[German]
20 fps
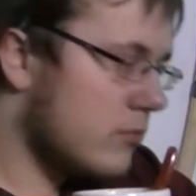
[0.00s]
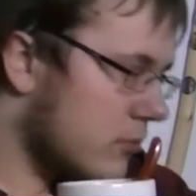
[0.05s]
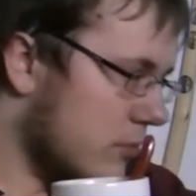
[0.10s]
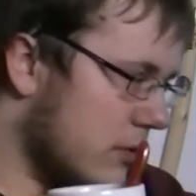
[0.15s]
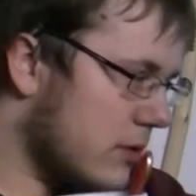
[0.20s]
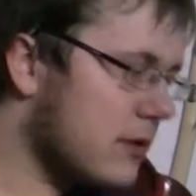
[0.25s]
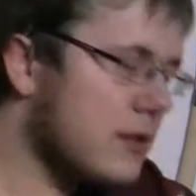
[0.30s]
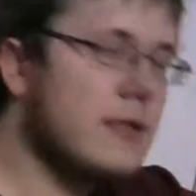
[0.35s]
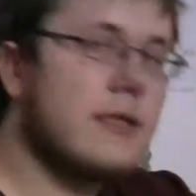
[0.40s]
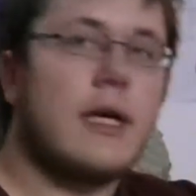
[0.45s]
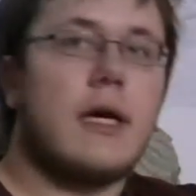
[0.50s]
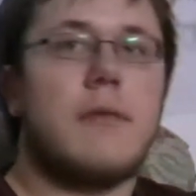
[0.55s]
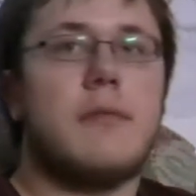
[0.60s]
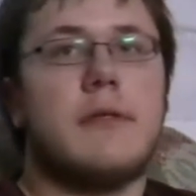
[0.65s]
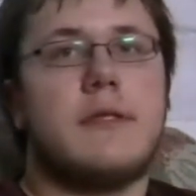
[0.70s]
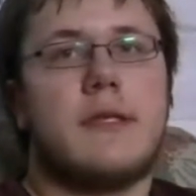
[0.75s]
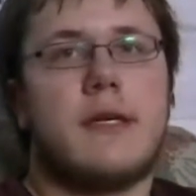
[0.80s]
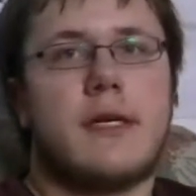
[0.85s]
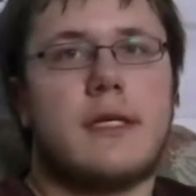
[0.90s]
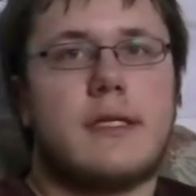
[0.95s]
Es ist
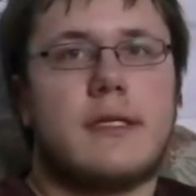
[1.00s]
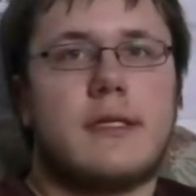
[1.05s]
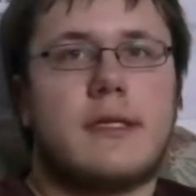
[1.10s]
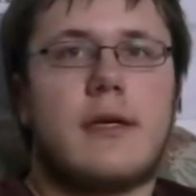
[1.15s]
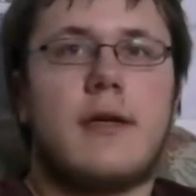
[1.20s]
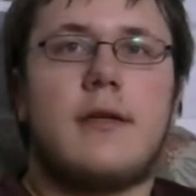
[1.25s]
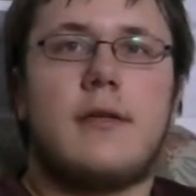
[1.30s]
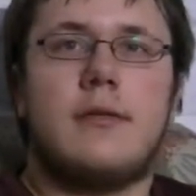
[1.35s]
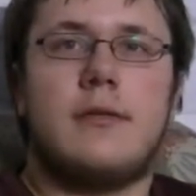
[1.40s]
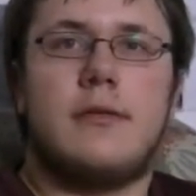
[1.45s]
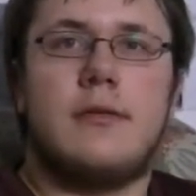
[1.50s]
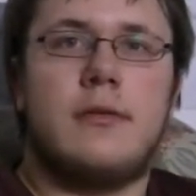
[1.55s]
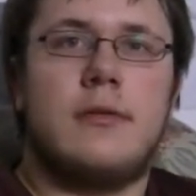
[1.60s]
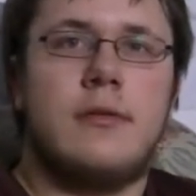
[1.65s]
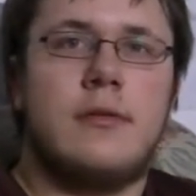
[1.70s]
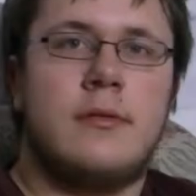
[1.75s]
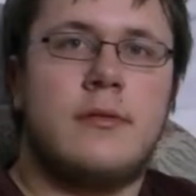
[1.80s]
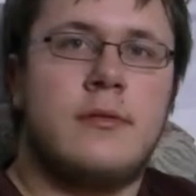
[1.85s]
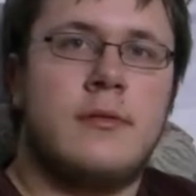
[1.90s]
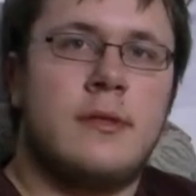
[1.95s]
nachmittags gerade,
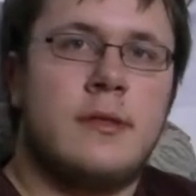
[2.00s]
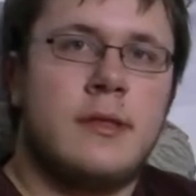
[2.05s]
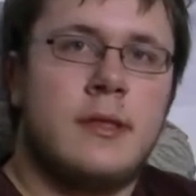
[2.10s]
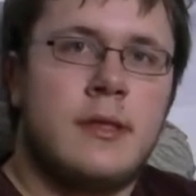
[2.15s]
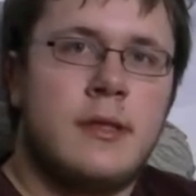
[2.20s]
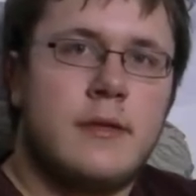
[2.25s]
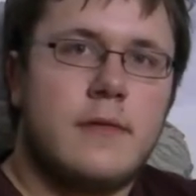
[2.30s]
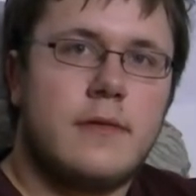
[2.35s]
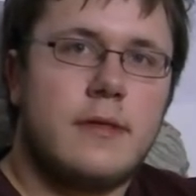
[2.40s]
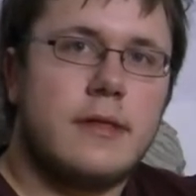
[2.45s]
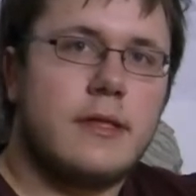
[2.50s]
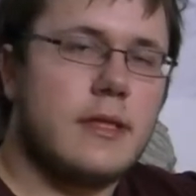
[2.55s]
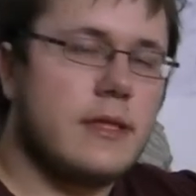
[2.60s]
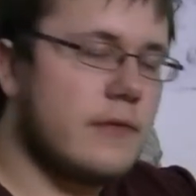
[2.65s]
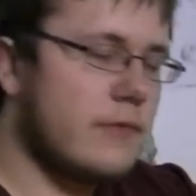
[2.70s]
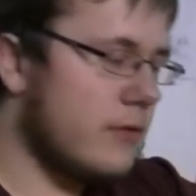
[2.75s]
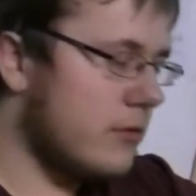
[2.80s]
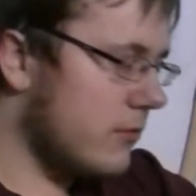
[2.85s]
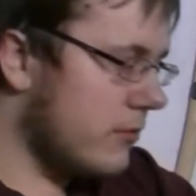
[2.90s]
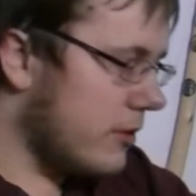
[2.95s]
wenn ich das
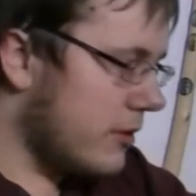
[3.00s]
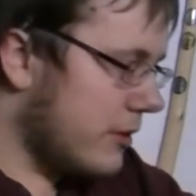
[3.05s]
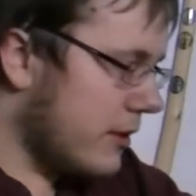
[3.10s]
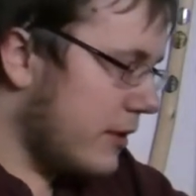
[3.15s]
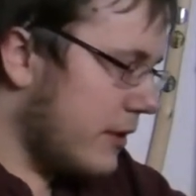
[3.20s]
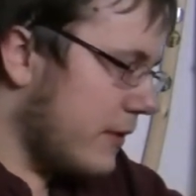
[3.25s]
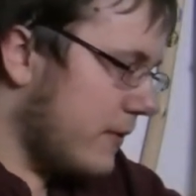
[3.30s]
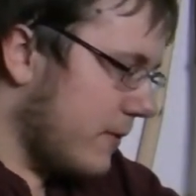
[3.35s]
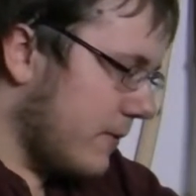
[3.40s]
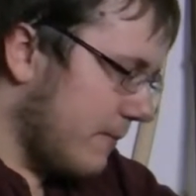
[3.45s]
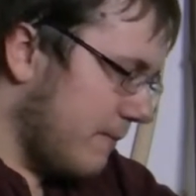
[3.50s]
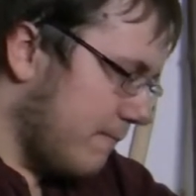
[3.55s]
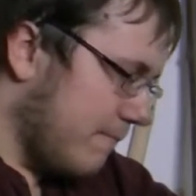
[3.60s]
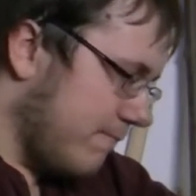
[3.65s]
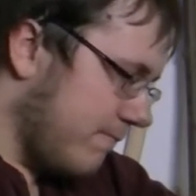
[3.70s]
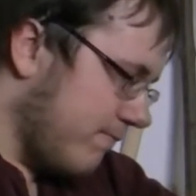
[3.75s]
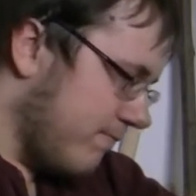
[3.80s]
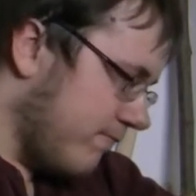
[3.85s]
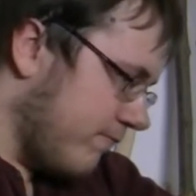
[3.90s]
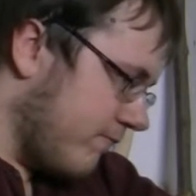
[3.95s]
Video hier drehe.
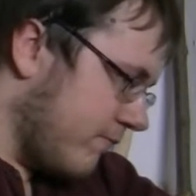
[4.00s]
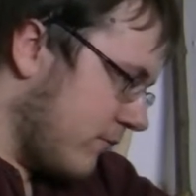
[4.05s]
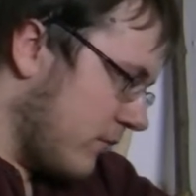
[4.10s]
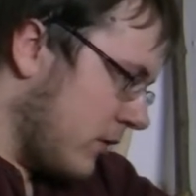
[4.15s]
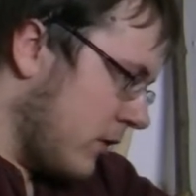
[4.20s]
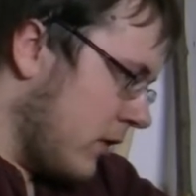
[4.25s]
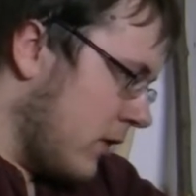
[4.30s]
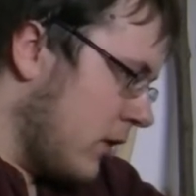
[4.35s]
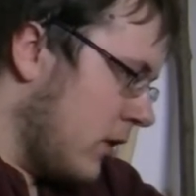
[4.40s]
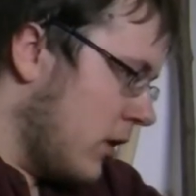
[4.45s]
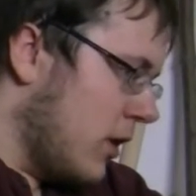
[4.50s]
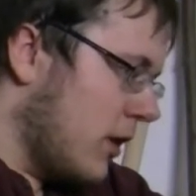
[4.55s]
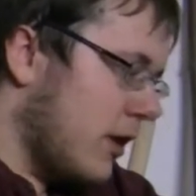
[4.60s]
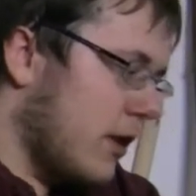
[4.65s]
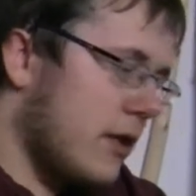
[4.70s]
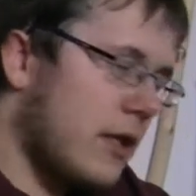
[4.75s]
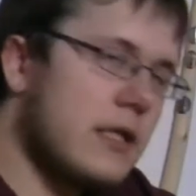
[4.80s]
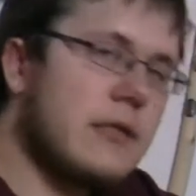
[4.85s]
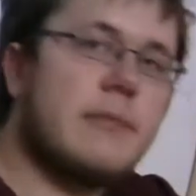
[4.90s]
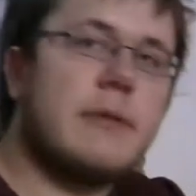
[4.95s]
Ich
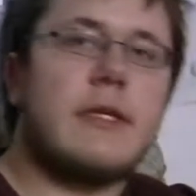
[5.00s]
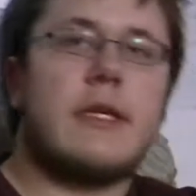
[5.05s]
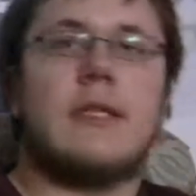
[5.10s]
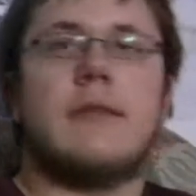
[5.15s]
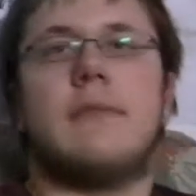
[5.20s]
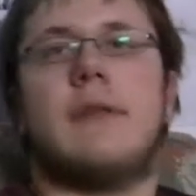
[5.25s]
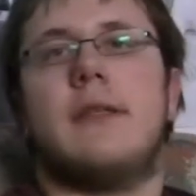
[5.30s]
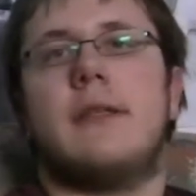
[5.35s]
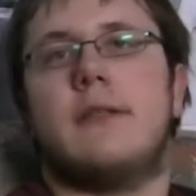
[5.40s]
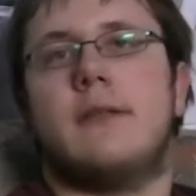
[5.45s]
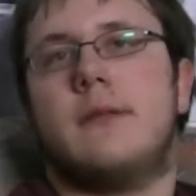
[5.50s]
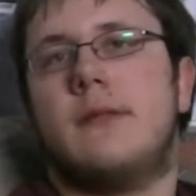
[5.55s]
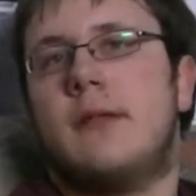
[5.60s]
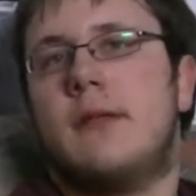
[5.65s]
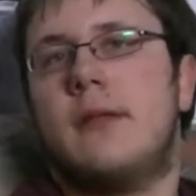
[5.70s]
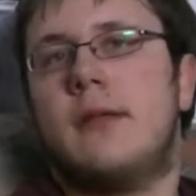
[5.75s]
lasse mir gerade meinen